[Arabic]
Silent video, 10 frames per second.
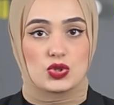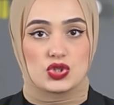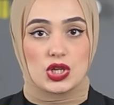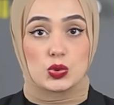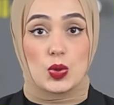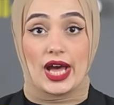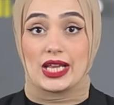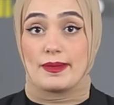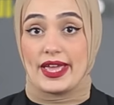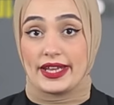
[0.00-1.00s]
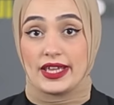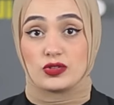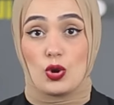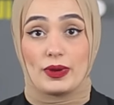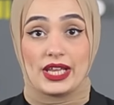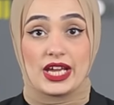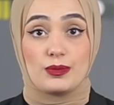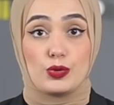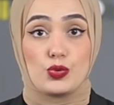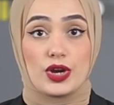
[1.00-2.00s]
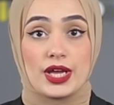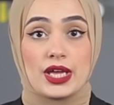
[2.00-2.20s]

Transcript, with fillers: والسطو على بيانات عملاء البنوك